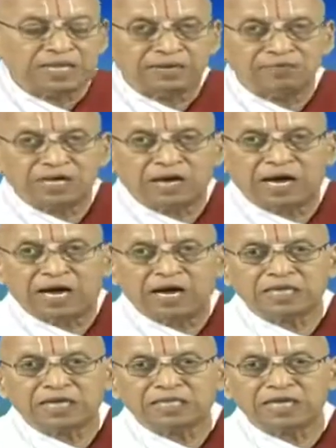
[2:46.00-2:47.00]

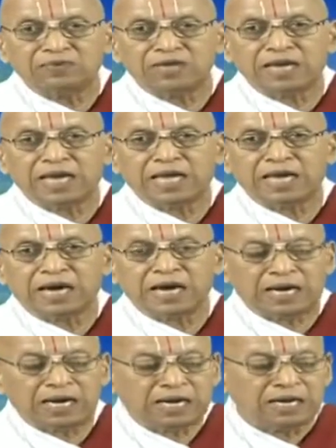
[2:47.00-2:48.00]
ఇవిలాద
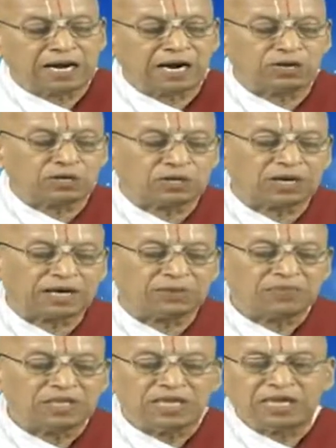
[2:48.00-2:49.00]
తీవినైగల్ అంటున్నారు
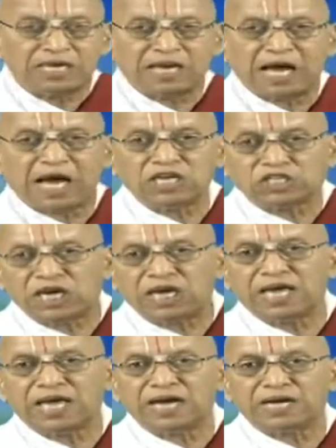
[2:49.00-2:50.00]
నాశం
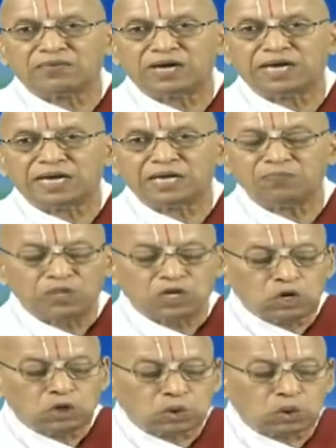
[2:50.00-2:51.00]
లేనటువంటి
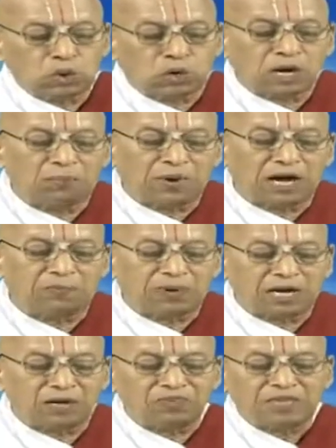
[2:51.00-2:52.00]
క్రూర
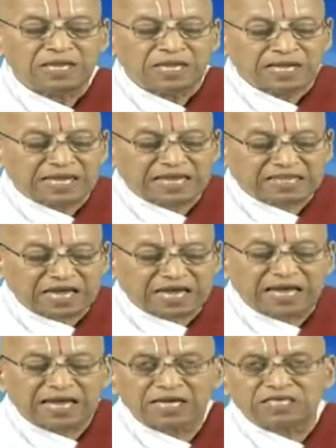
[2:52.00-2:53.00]
పాపాలు
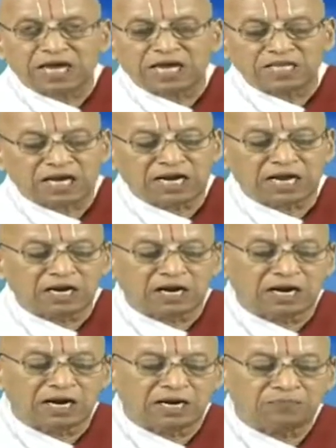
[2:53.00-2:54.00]
ఎత్తనే
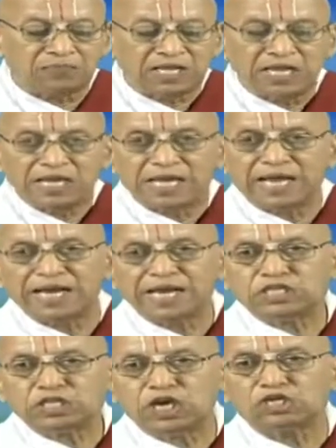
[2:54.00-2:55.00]
చేయదనన్గల్
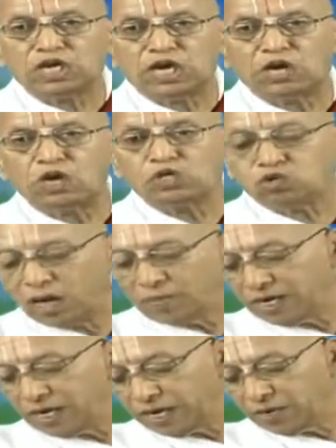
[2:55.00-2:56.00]
ఎన్ని చేశానో
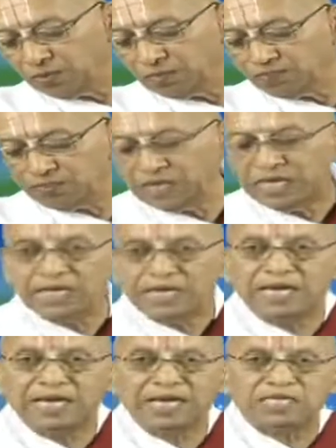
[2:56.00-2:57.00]
స్వామి నేను
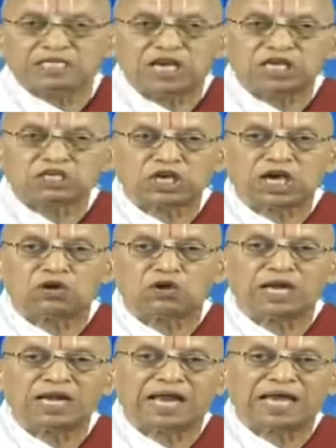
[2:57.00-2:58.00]
ఇన్ని చేశాను
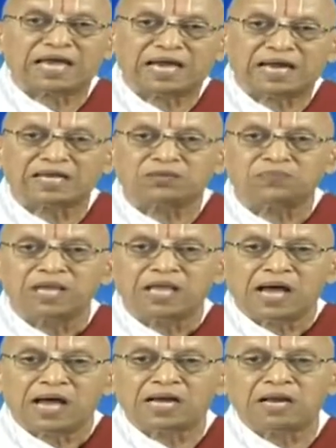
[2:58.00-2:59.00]
అని లెక్కలేదు
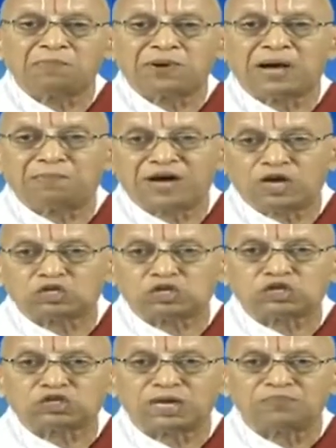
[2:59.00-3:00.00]
అన్ని పాపాలు
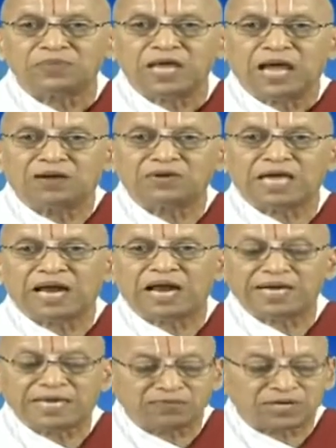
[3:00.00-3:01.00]
చేశాను అవి
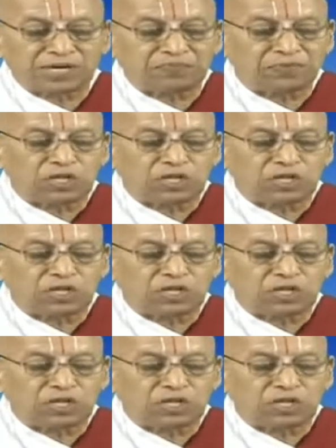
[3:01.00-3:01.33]
ఎలాంటివి